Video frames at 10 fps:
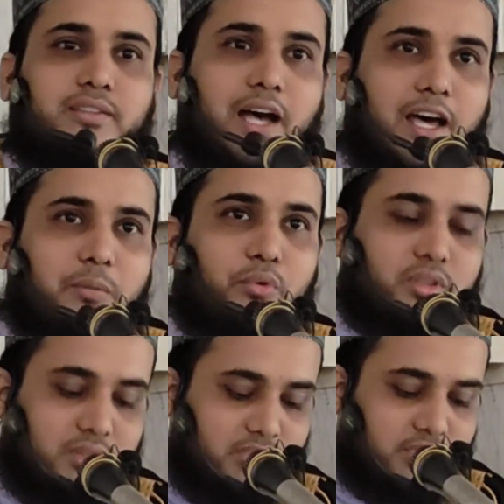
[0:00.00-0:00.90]
তার
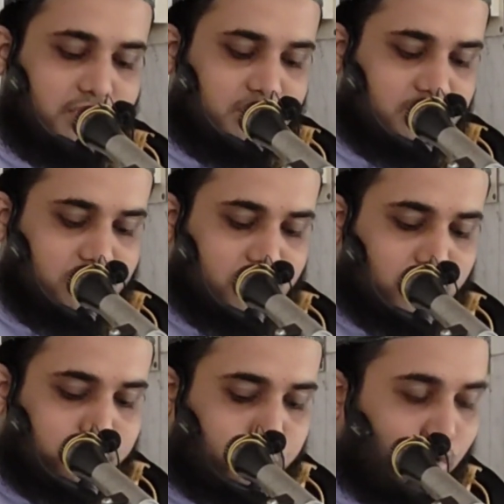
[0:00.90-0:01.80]
মধ্যে
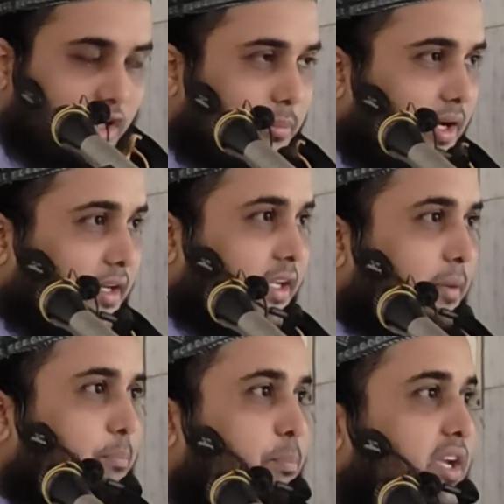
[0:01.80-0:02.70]
পরিমাণে
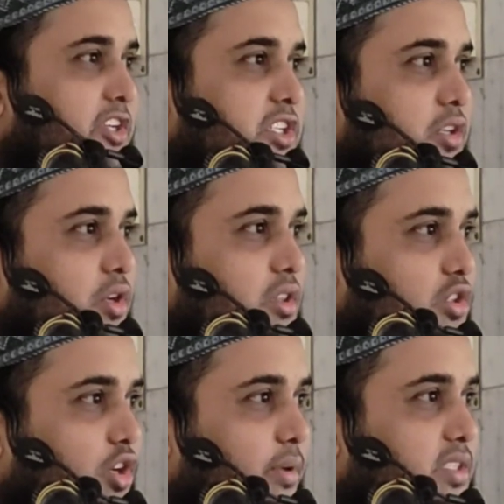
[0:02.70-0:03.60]
বেশি
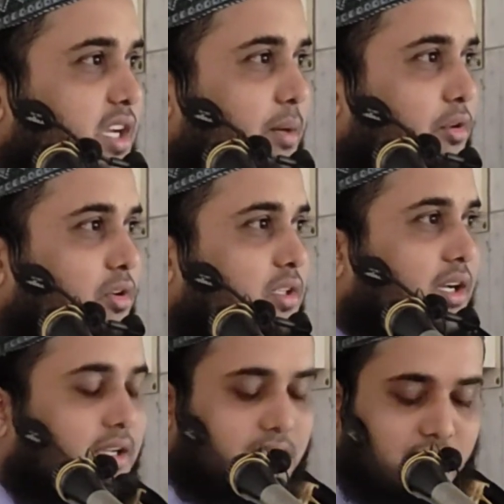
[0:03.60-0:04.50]
করতে হবে যে
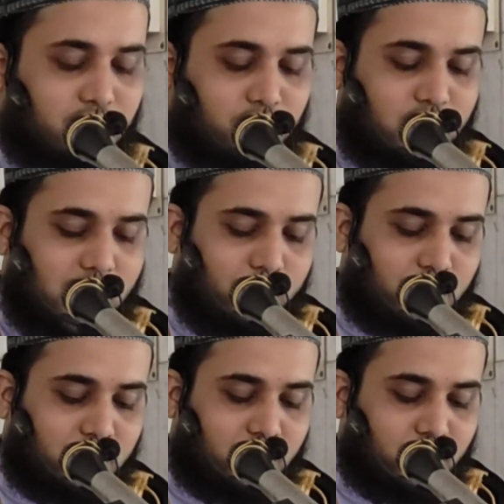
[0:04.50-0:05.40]
আমলটা ওই
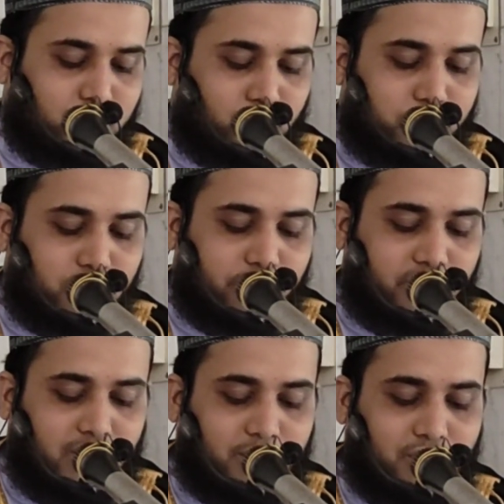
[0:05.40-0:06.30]
আমলটা হলো দুরুদ
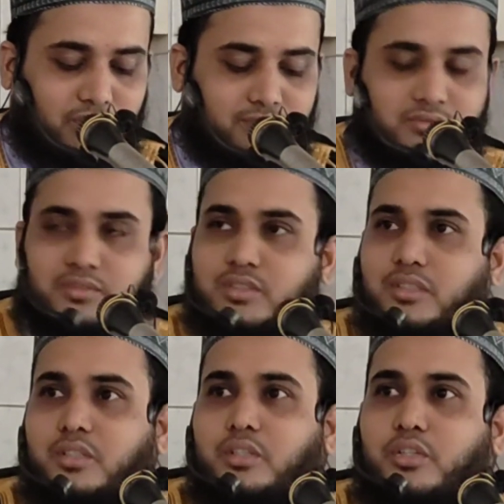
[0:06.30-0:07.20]
শরীফের আমল
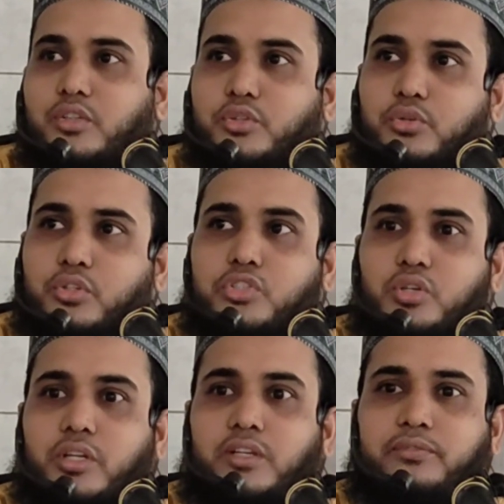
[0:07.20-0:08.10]
দুরুদ
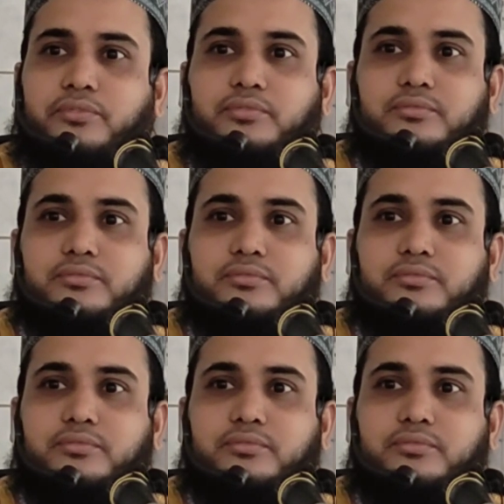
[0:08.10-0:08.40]
শরীফ